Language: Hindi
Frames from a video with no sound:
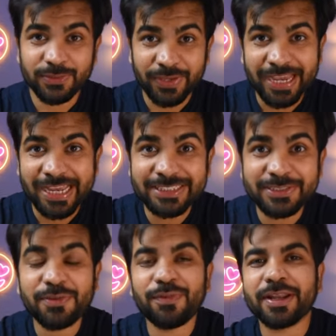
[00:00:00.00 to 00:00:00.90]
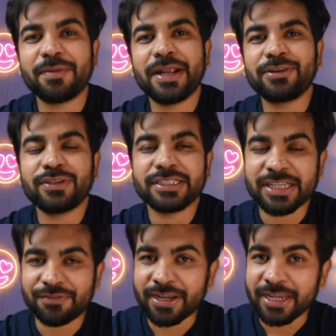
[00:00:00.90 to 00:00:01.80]
हे गाइस वेलकम बैक टू
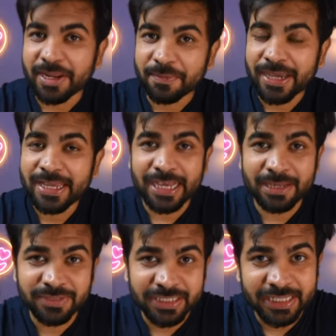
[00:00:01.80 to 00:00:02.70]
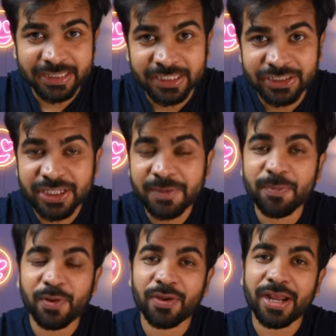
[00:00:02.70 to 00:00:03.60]
डिस्कवरिंग नियर बाय आई एम संकेत
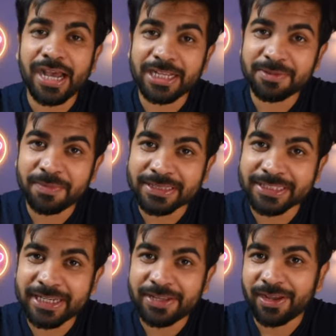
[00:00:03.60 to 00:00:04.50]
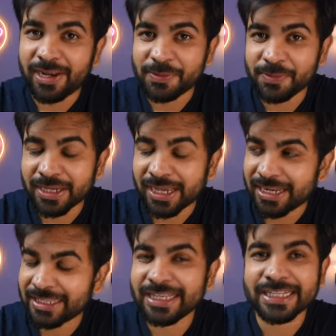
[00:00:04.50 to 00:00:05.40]
कश्यप और आज मैं बात करने वाला हूँ एक
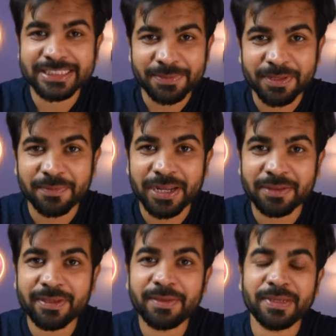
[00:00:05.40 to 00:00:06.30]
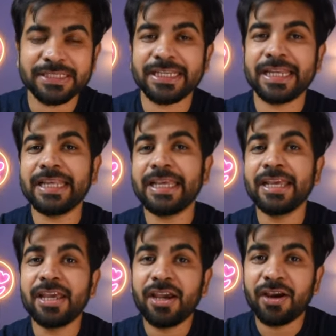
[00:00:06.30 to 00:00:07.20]
अलग ही कंसेप्ट के बारे में बेसिकली
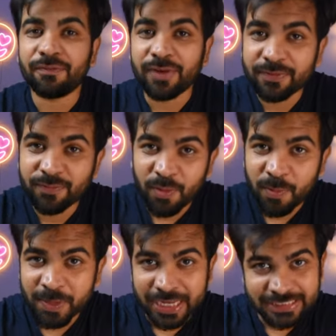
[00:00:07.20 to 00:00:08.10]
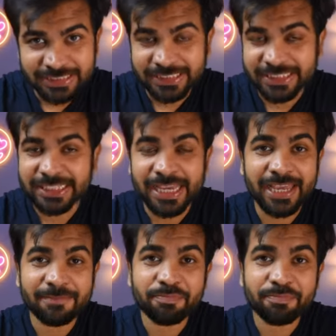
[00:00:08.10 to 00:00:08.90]
वर्क फ्रॉम होम एक ऐसी चीज़ है